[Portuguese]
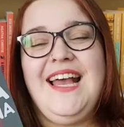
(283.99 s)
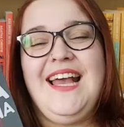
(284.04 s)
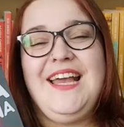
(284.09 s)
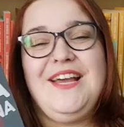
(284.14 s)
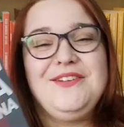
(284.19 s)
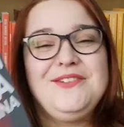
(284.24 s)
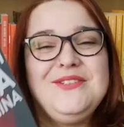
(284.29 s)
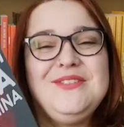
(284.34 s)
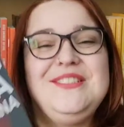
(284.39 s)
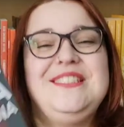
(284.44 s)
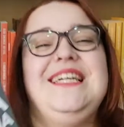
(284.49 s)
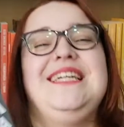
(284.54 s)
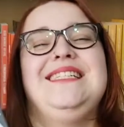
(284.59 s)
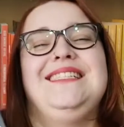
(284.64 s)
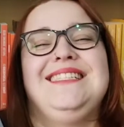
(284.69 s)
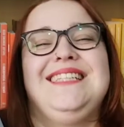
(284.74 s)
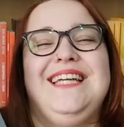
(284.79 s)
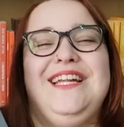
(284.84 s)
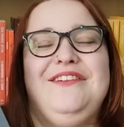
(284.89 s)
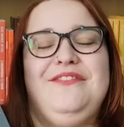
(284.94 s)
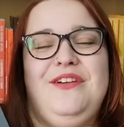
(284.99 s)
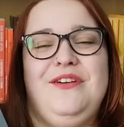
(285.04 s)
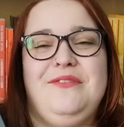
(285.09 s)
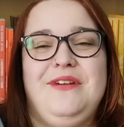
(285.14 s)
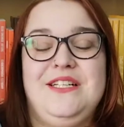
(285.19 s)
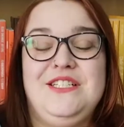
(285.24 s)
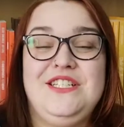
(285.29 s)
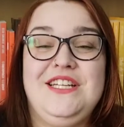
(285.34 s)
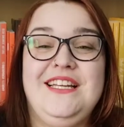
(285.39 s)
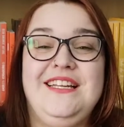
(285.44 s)
Eu não sei descrever, eu
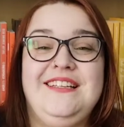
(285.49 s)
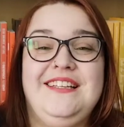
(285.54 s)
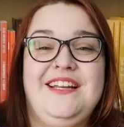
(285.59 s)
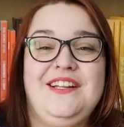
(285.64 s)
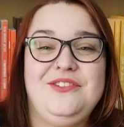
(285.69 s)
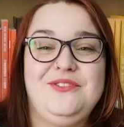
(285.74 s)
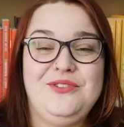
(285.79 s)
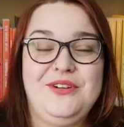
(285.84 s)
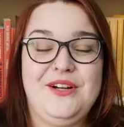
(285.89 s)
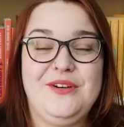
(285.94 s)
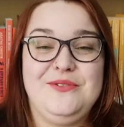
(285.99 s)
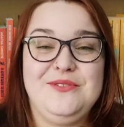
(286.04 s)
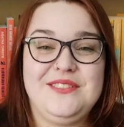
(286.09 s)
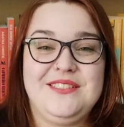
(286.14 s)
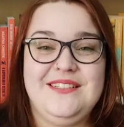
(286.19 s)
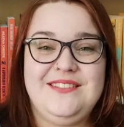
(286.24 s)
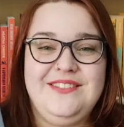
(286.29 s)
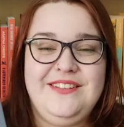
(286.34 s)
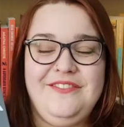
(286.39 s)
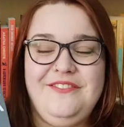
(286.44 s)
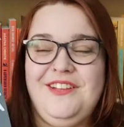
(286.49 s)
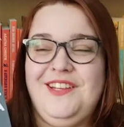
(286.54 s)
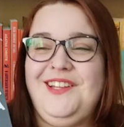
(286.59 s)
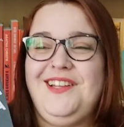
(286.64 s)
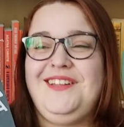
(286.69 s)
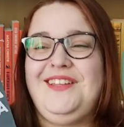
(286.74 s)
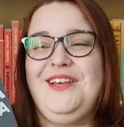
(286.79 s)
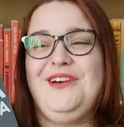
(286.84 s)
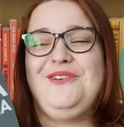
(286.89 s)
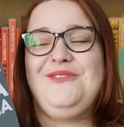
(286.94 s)
acho que literatura russa
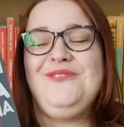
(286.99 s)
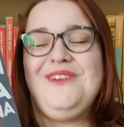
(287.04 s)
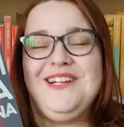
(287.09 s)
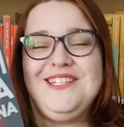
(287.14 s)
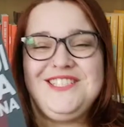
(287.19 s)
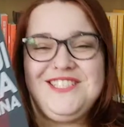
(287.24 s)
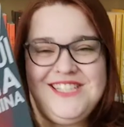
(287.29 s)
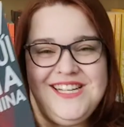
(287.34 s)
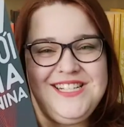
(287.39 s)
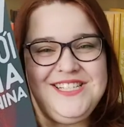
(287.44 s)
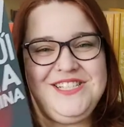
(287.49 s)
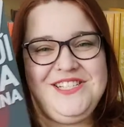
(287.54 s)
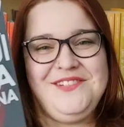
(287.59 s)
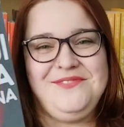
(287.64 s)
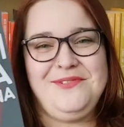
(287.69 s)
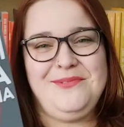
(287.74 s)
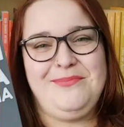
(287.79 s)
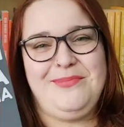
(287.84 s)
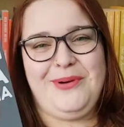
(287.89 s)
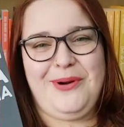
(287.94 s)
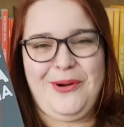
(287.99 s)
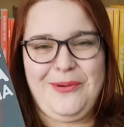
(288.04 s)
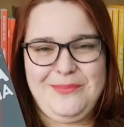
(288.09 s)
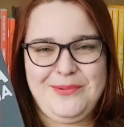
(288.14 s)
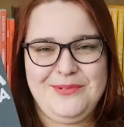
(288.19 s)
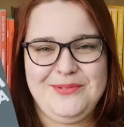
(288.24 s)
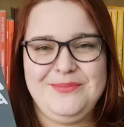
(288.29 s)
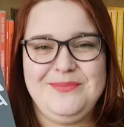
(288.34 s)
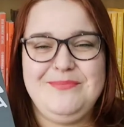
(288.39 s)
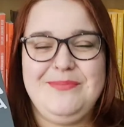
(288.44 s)
deveria ter um adjetivo
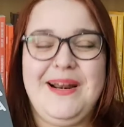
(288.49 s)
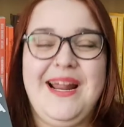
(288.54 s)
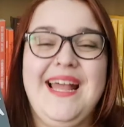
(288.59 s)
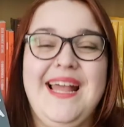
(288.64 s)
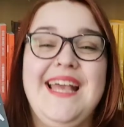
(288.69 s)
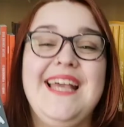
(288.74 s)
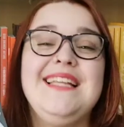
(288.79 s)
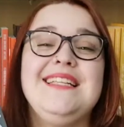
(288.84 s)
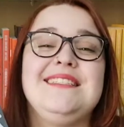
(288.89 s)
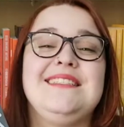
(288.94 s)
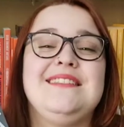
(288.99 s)
próprio para eles,